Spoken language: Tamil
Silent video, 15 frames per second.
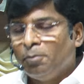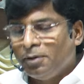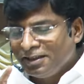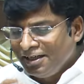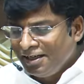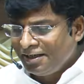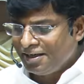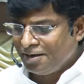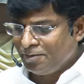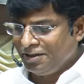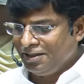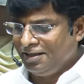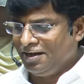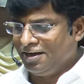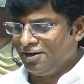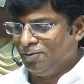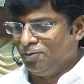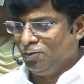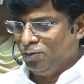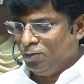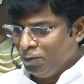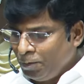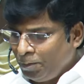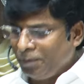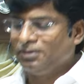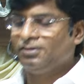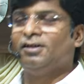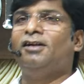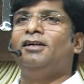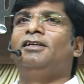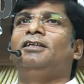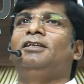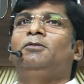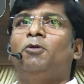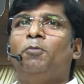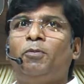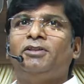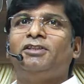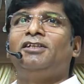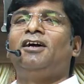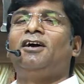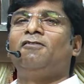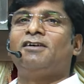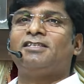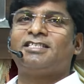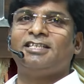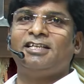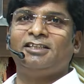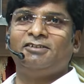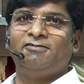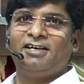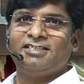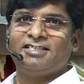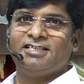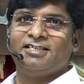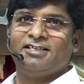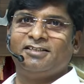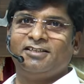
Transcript: பதினெட்டாம் அதிகாரம் முப்பத்தி ரெண்டு முப்பத்தி நாலு வசனத்தை வாசிச்ச